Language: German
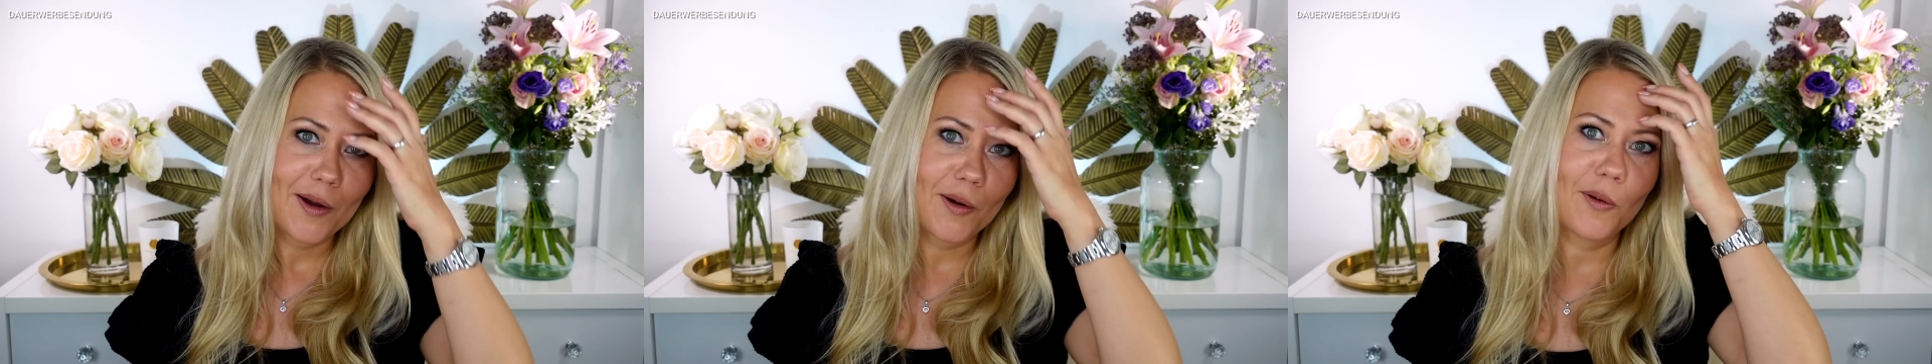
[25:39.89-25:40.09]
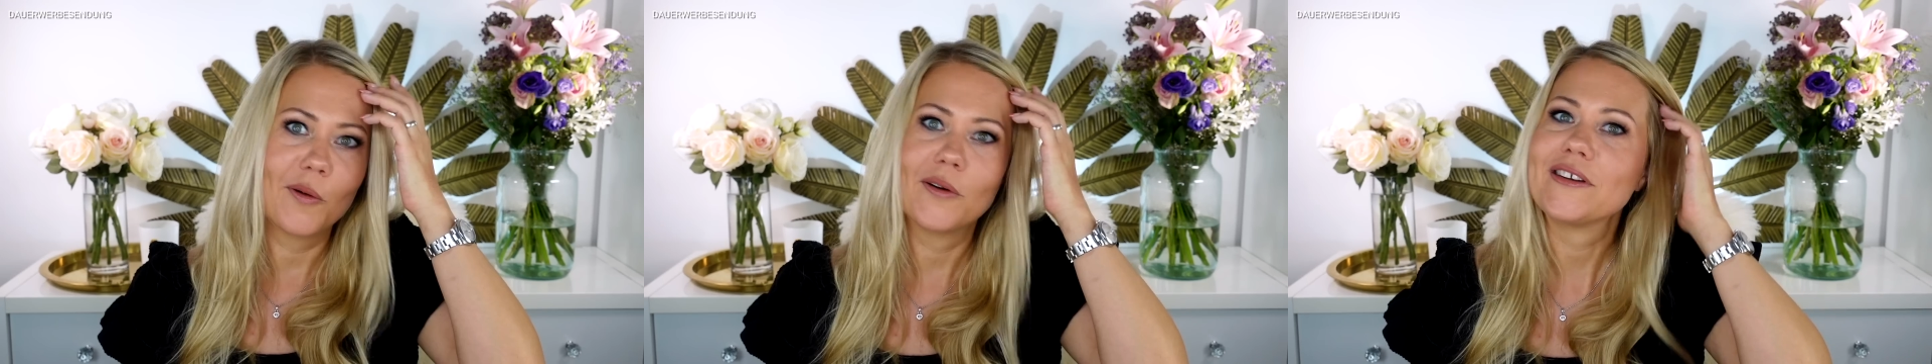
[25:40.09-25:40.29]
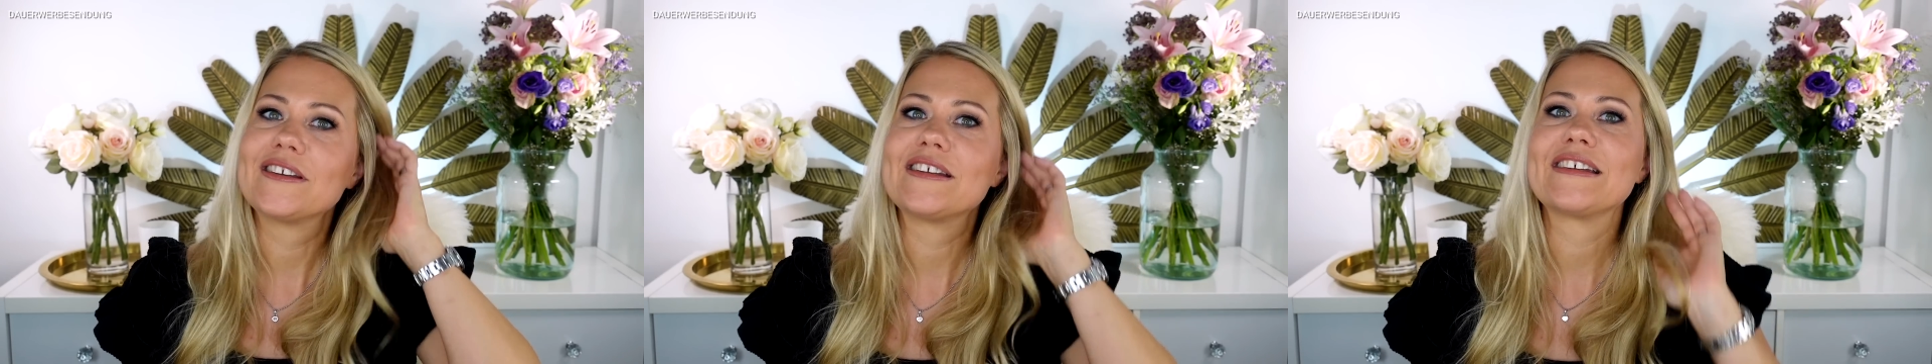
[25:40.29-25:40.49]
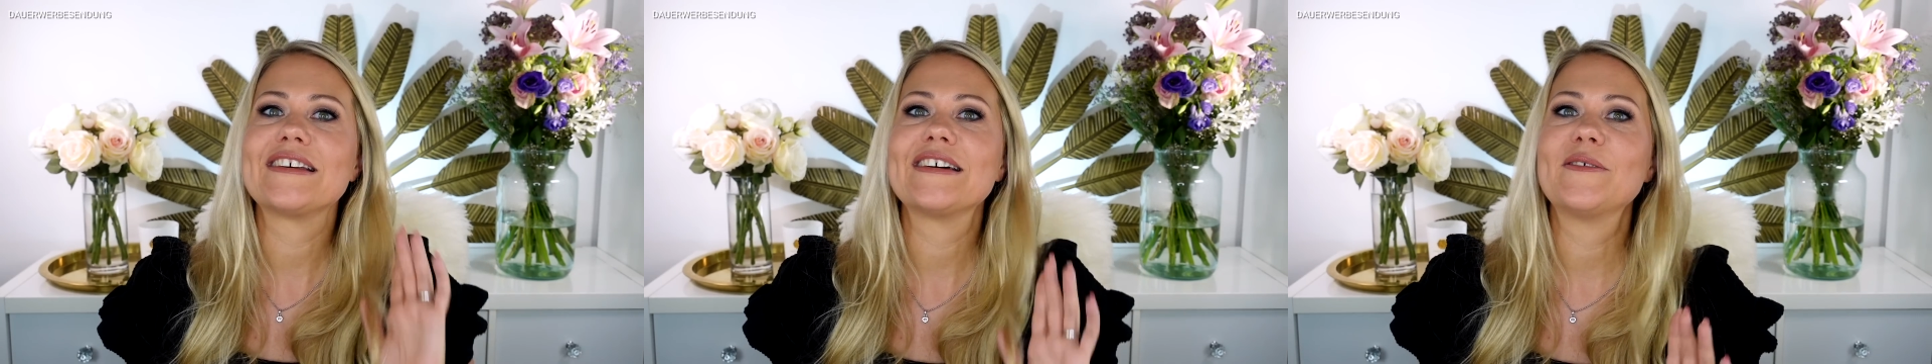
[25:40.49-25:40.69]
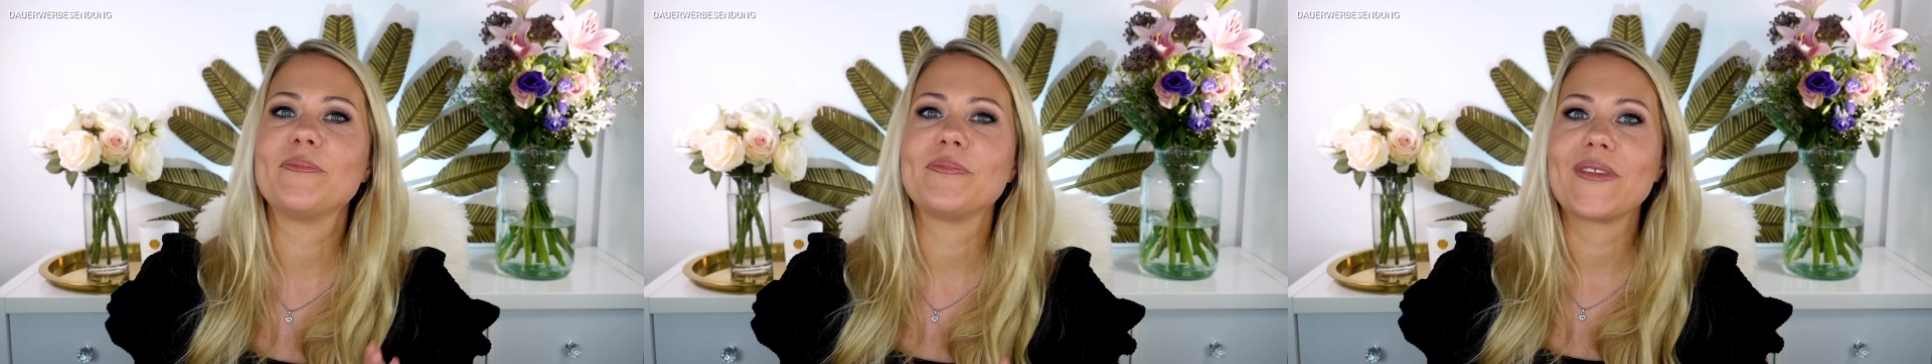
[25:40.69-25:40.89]
Und
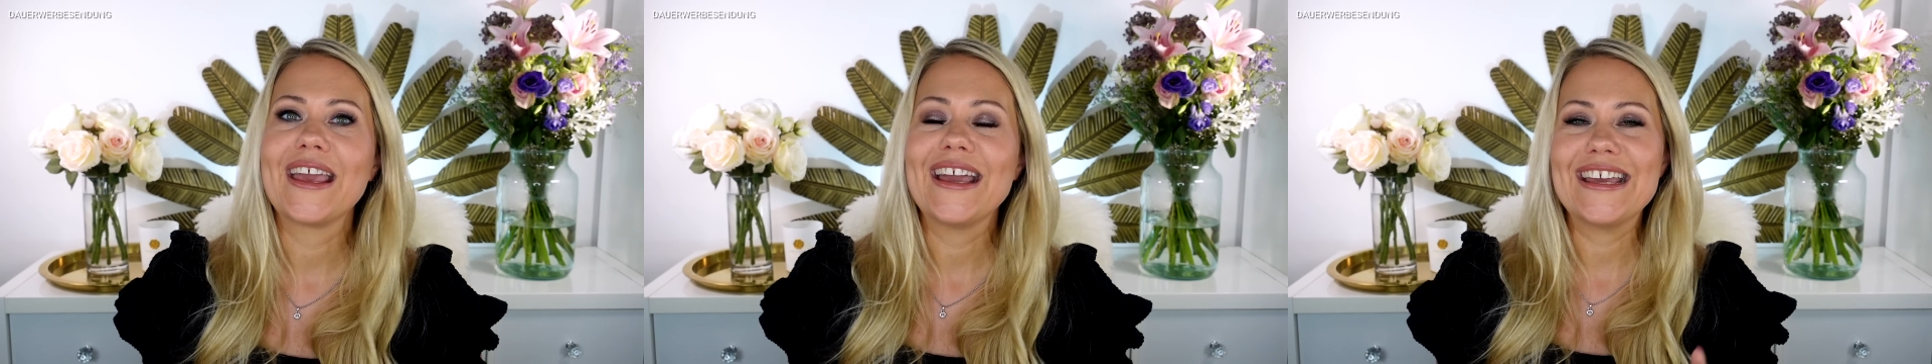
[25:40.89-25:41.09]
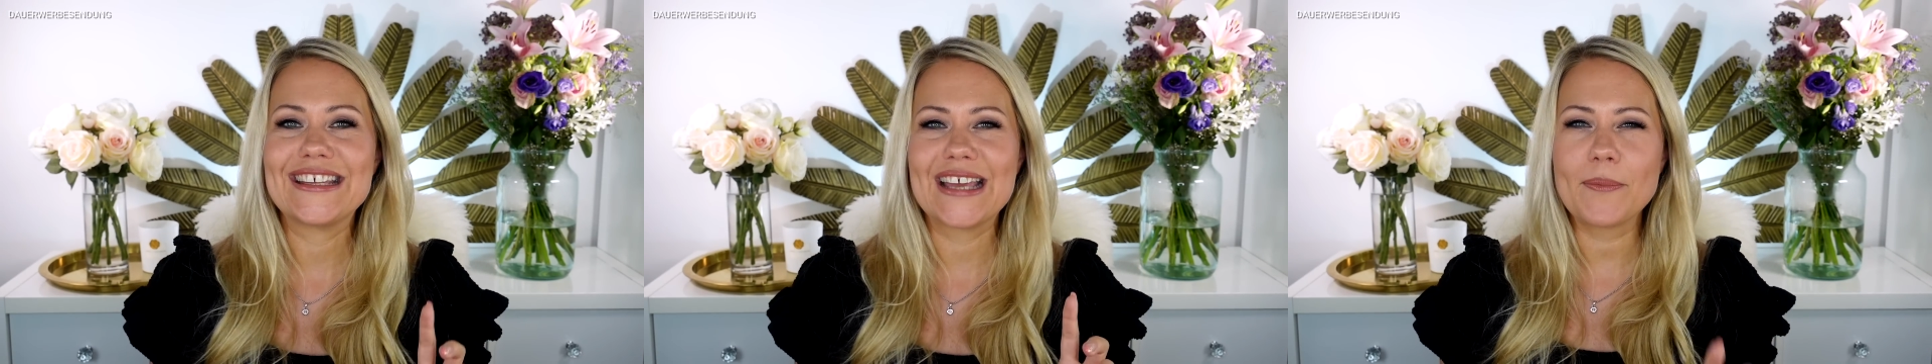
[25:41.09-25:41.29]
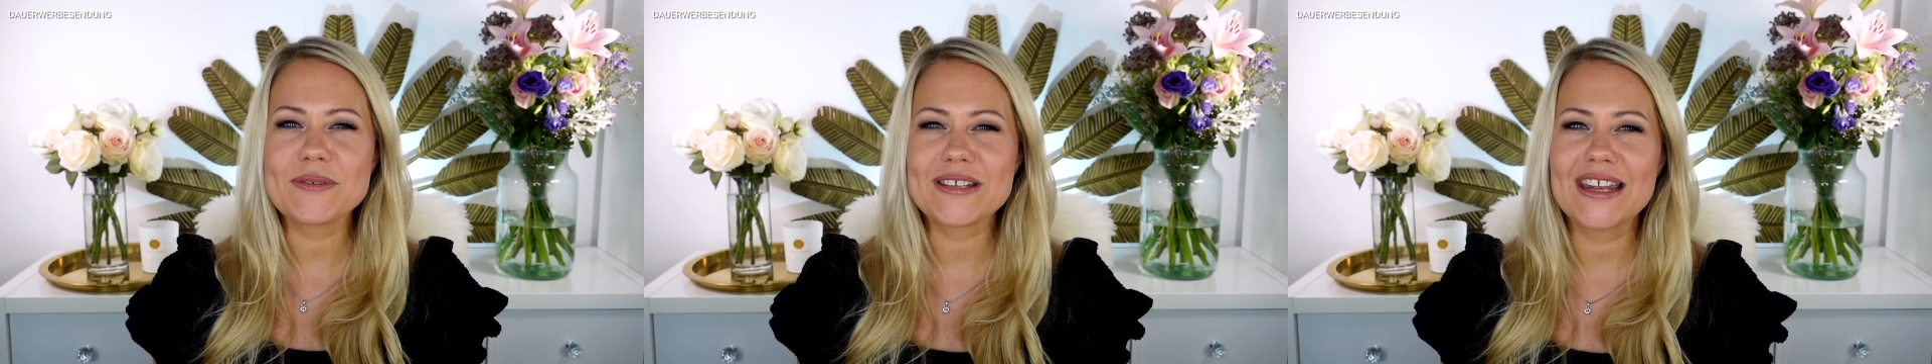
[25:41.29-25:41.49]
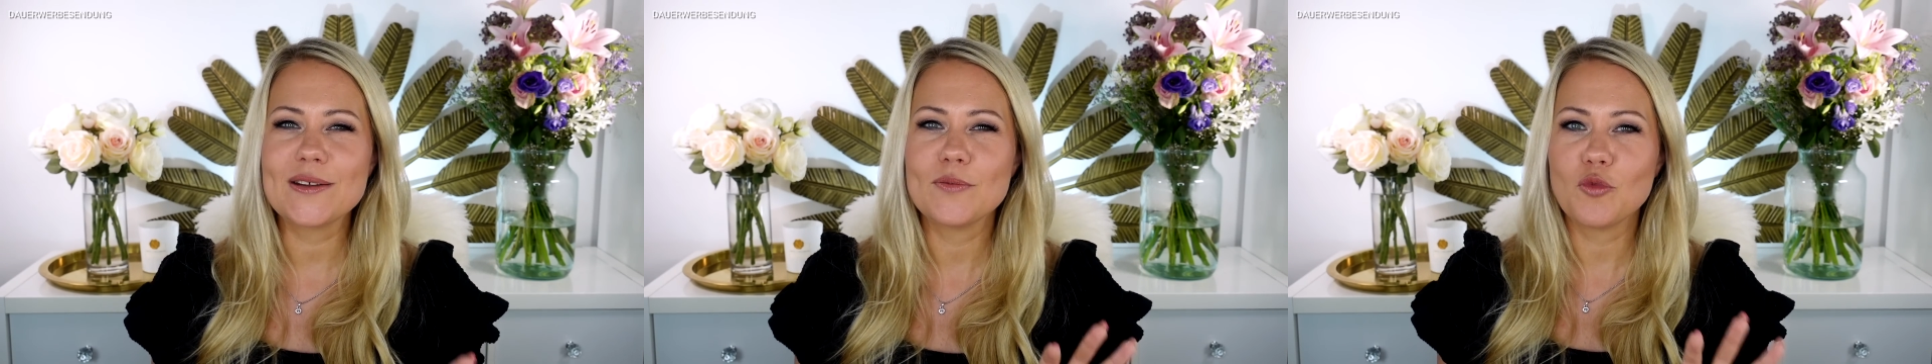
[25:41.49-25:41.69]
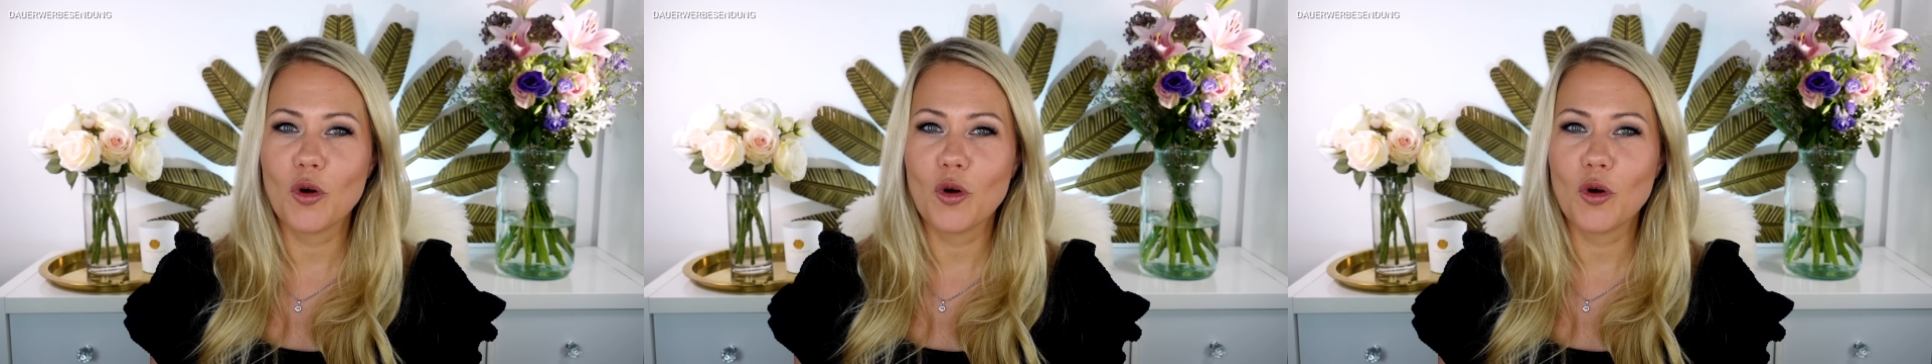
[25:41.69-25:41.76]
ähm, ich habe es dann im